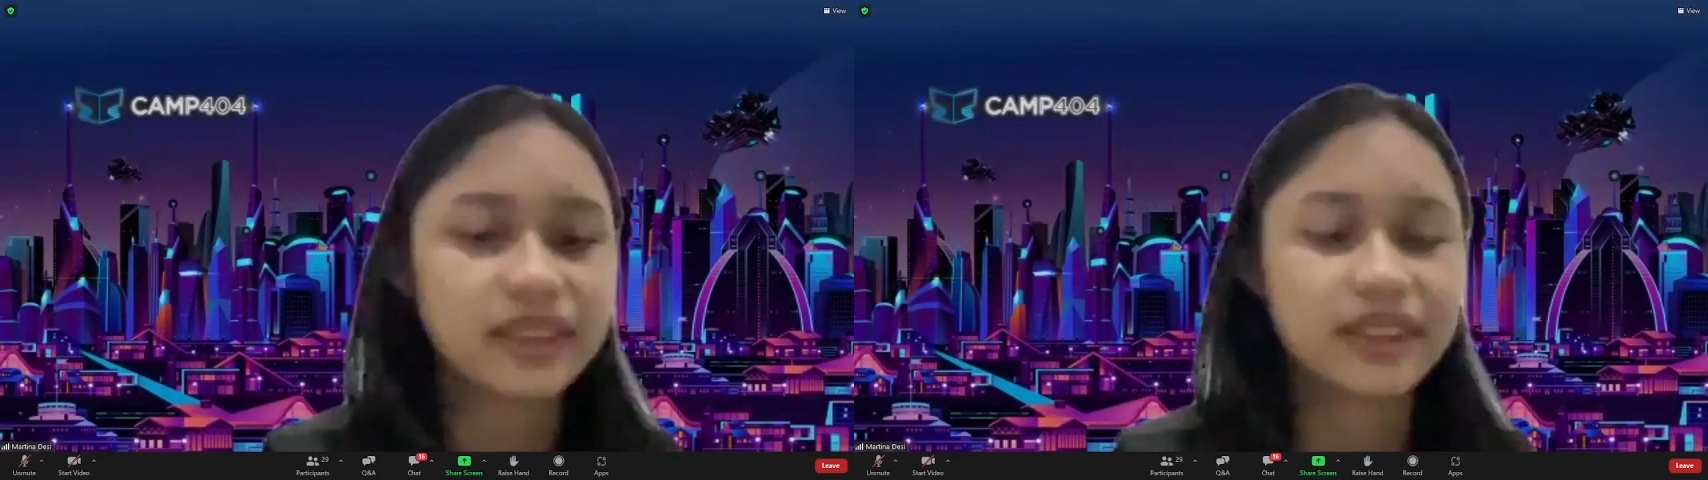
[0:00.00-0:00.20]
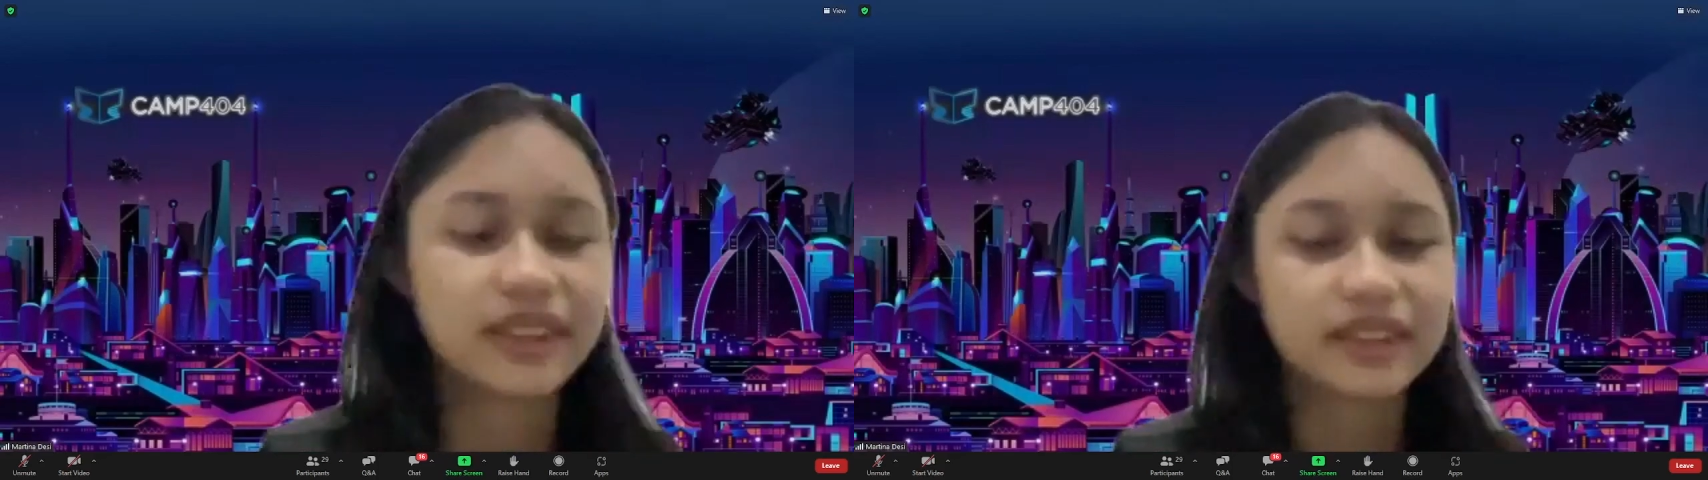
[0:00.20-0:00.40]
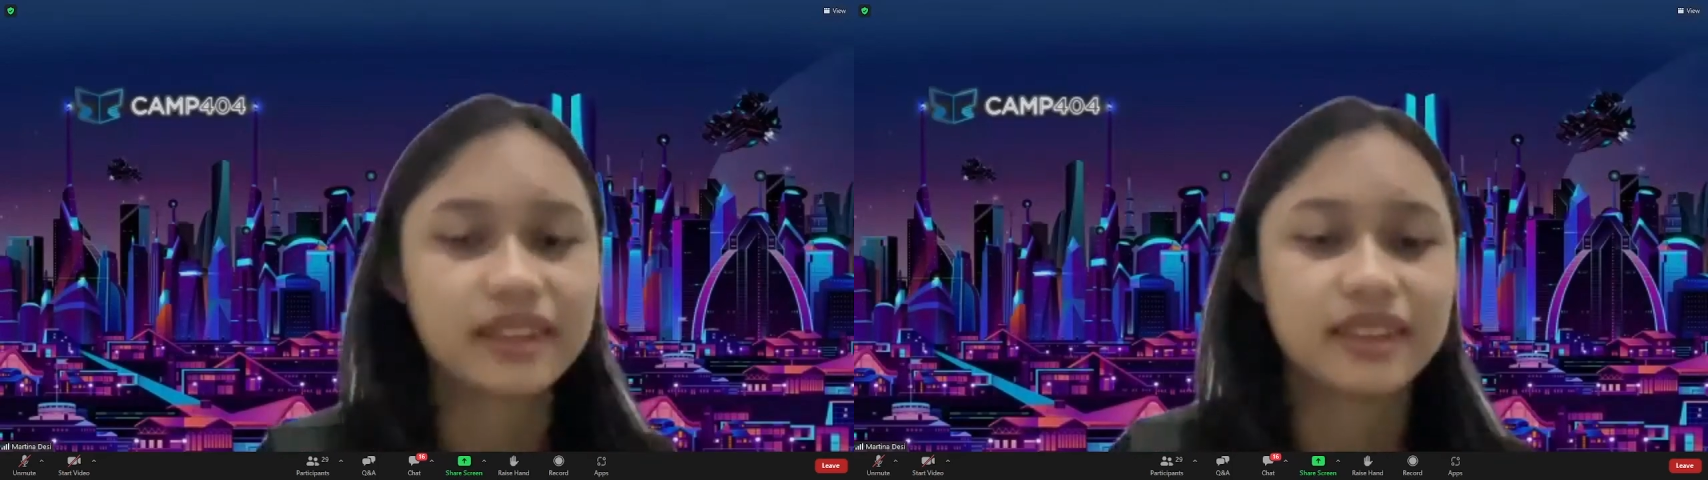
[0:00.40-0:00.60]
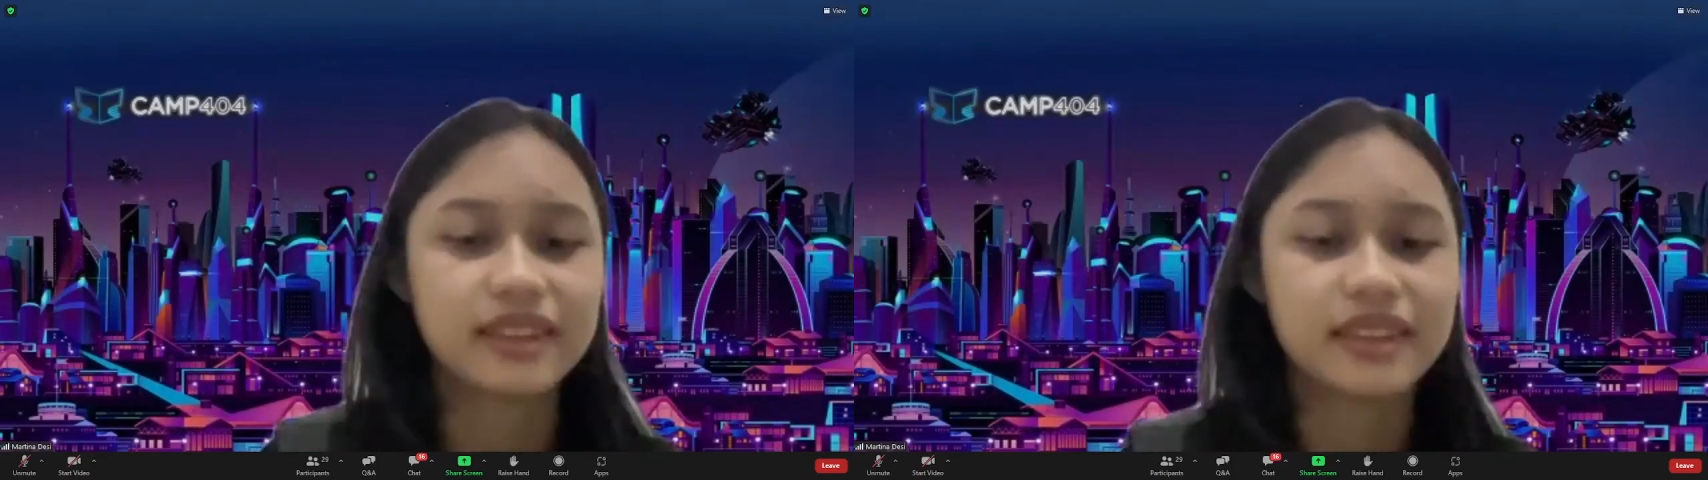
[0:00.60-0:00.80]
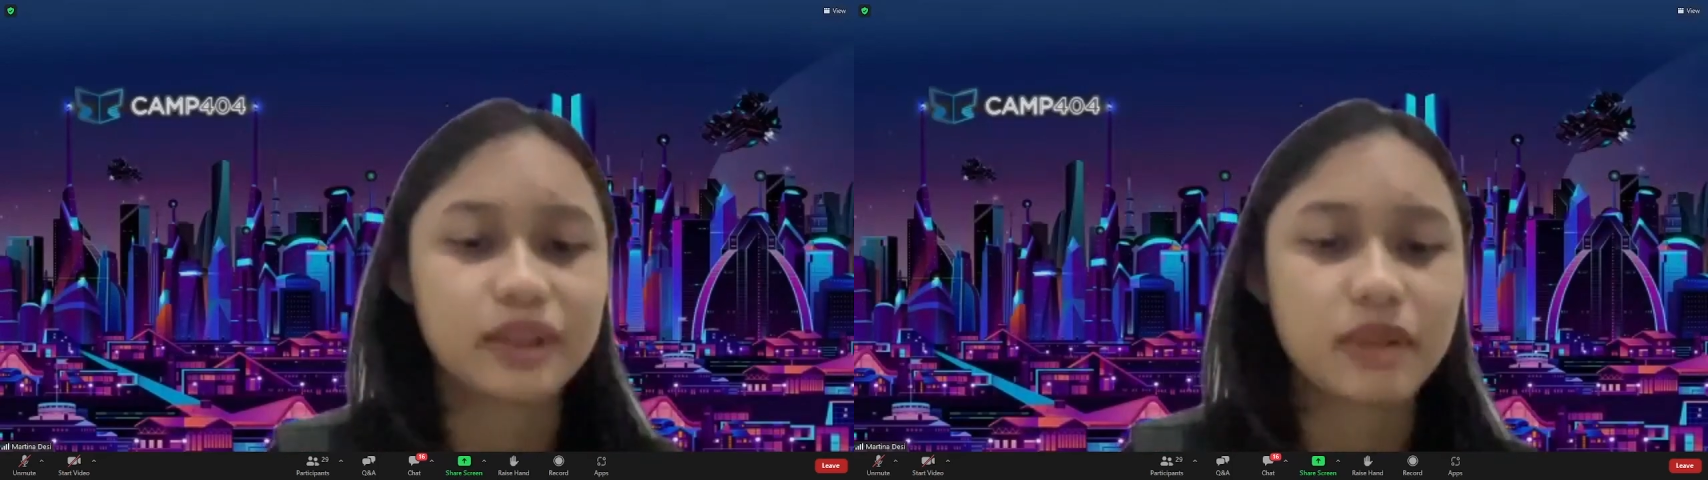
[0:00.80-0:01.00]
Selamat
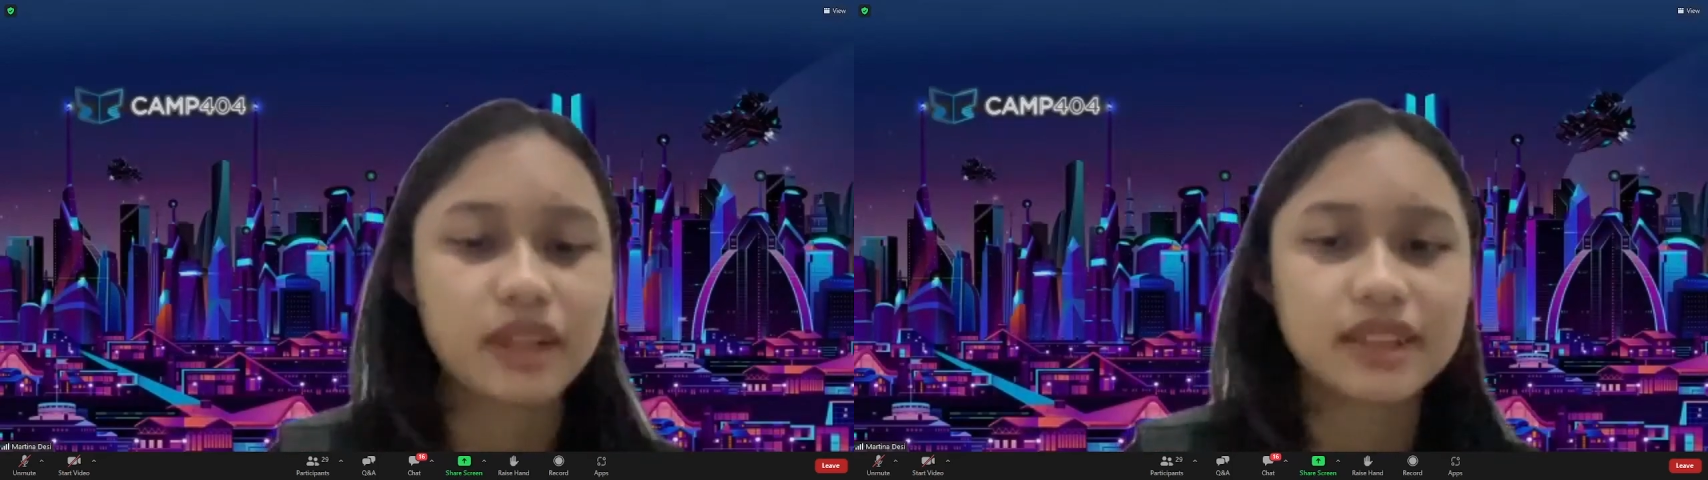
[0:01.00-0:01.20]
siang.